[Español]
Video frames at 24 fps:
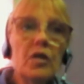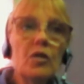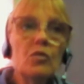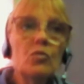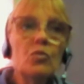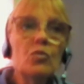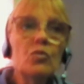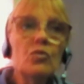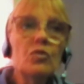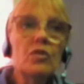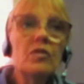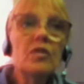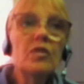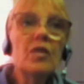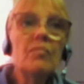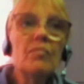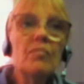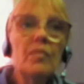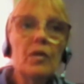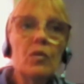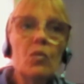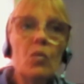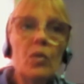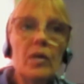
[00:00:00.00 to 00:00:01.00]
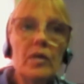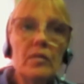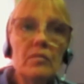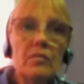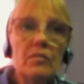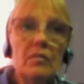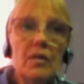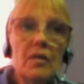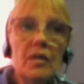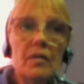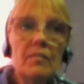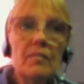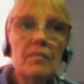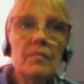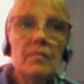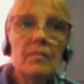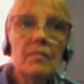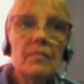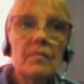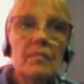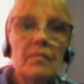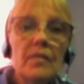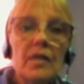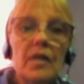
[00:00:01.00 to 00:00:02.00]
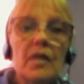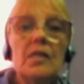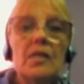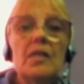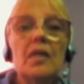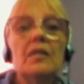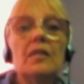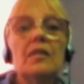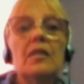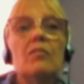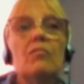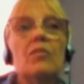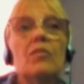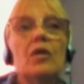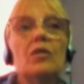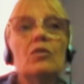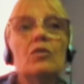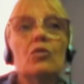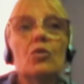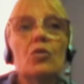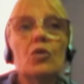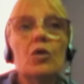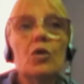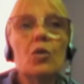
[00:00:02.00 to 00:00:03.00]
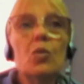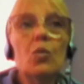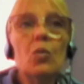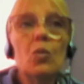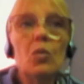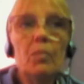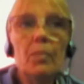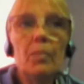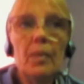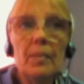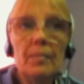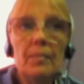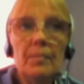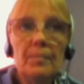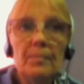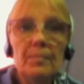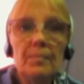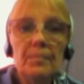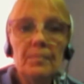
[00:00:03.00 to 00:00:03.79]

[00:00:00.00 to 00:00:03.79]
que susciten vergüenza y sentimiento de culpa.